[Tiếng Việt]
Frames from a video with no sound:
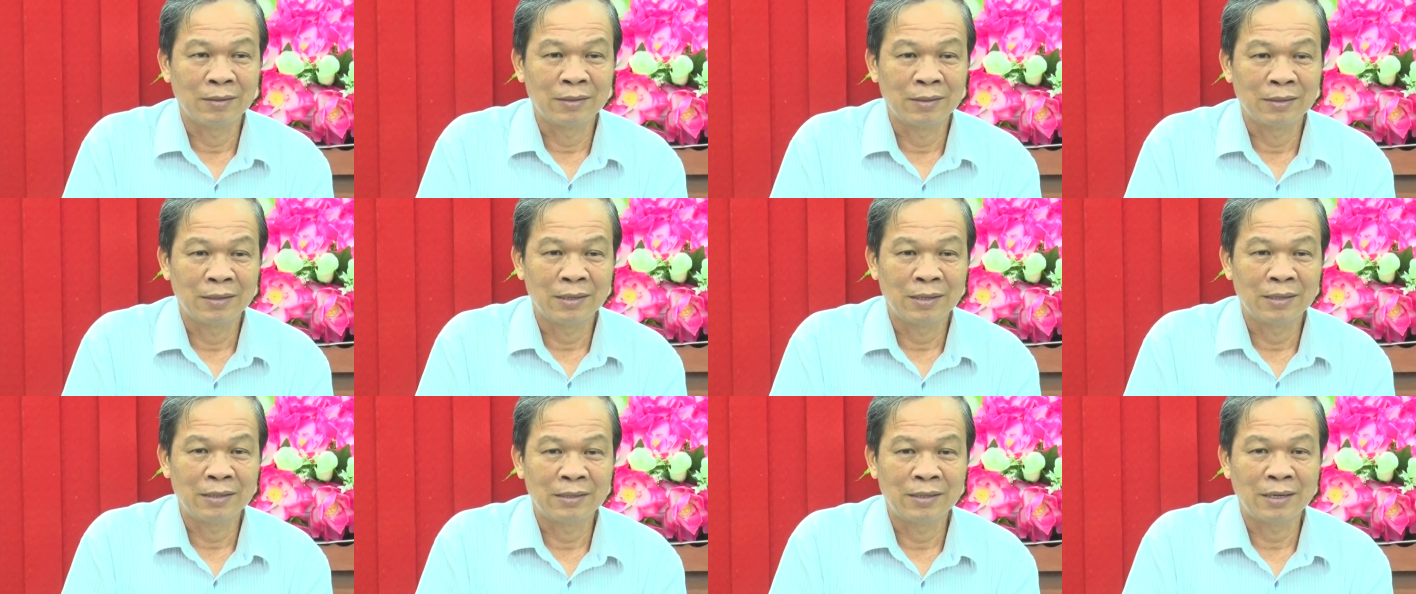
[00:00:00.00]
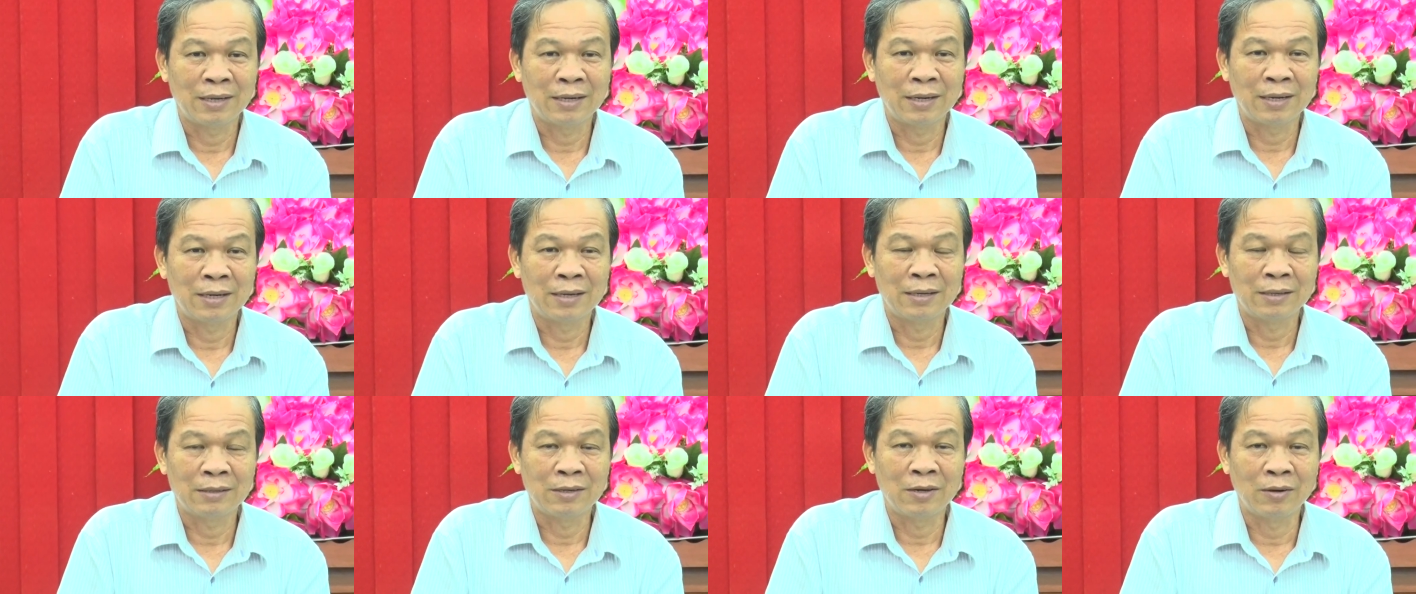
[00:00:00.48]
vụ nhấn
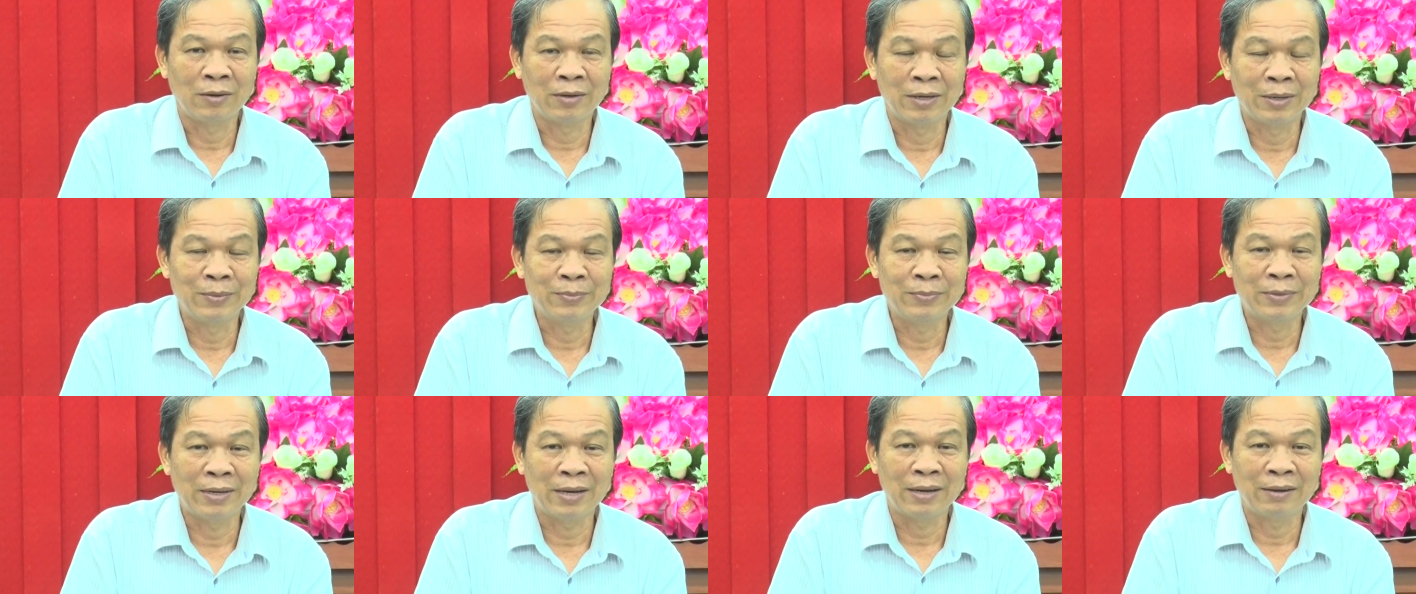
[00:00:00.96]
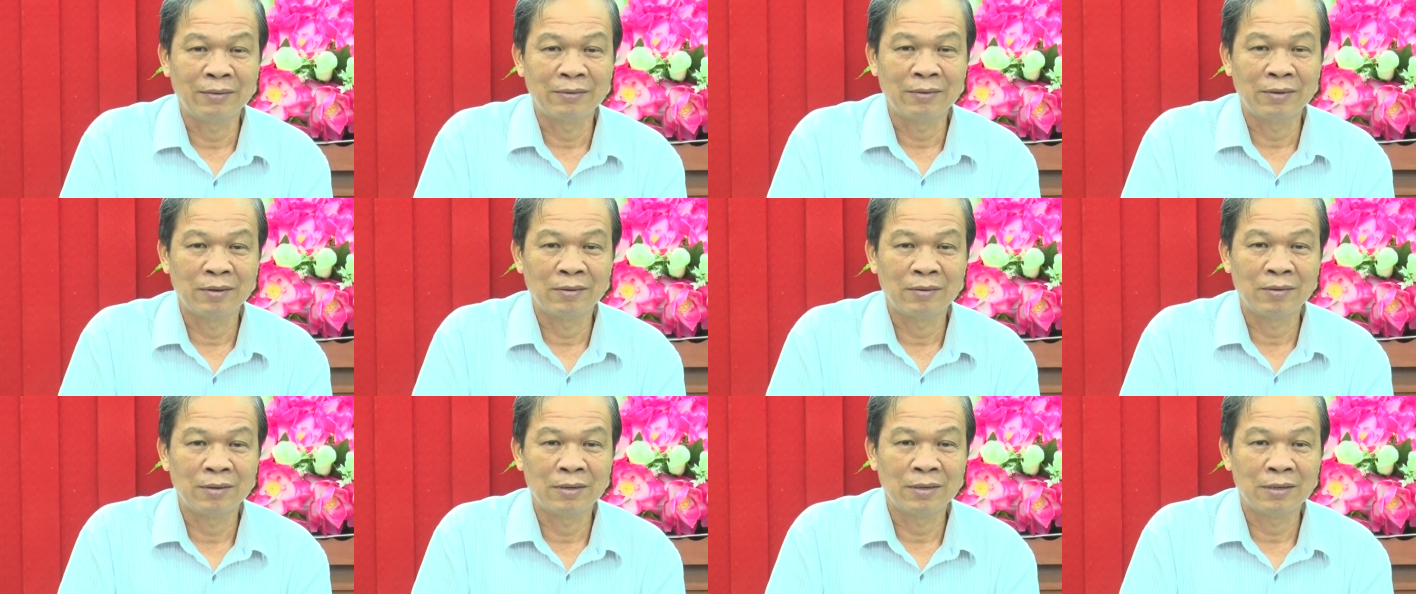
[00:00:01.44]
mạnh mục đích của cuộc
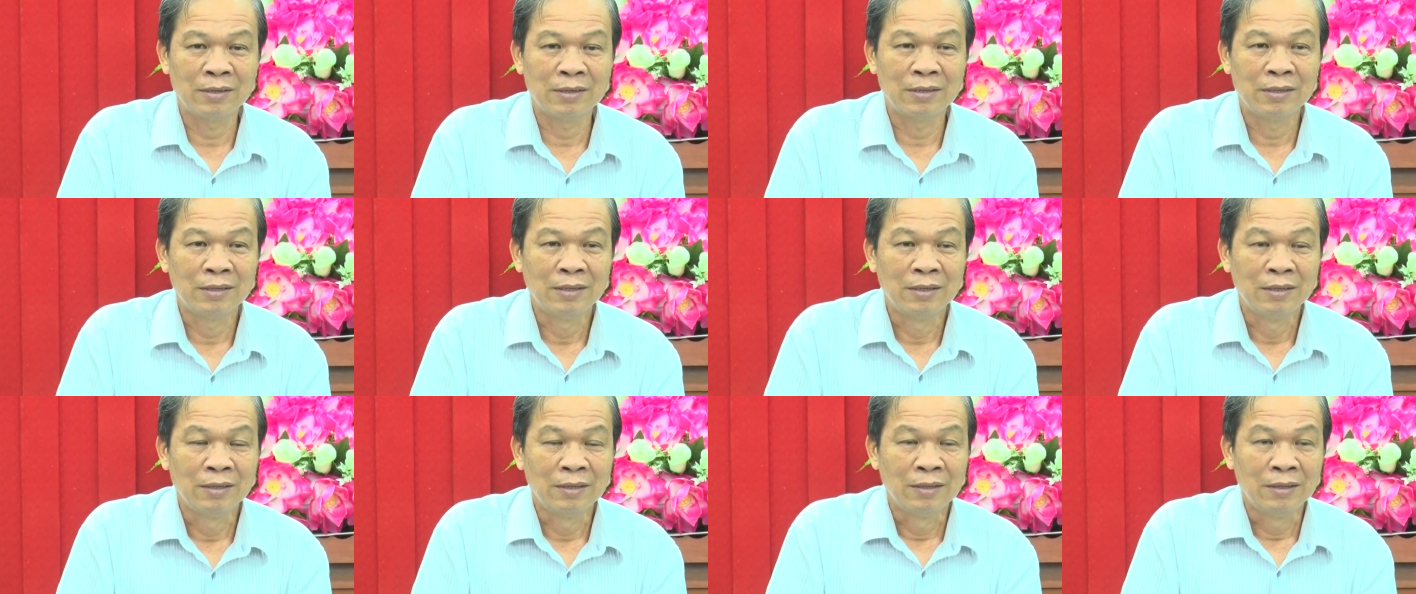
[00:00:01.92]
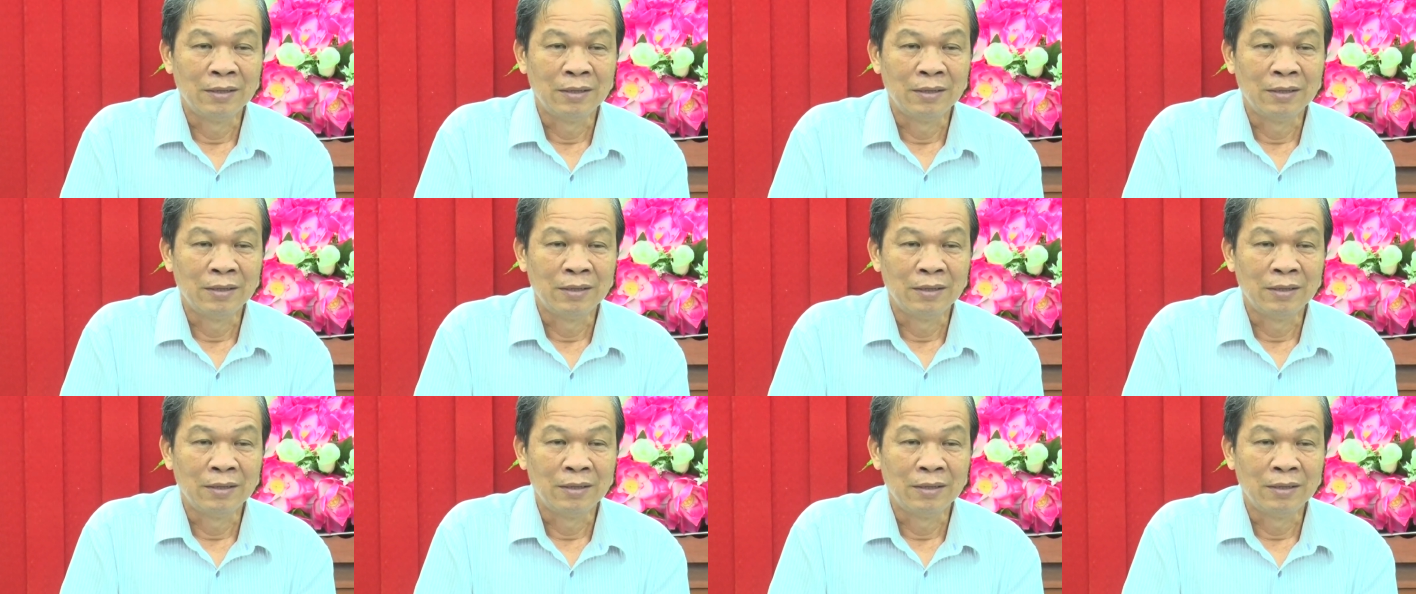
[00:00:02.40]
kiểm tra nhằm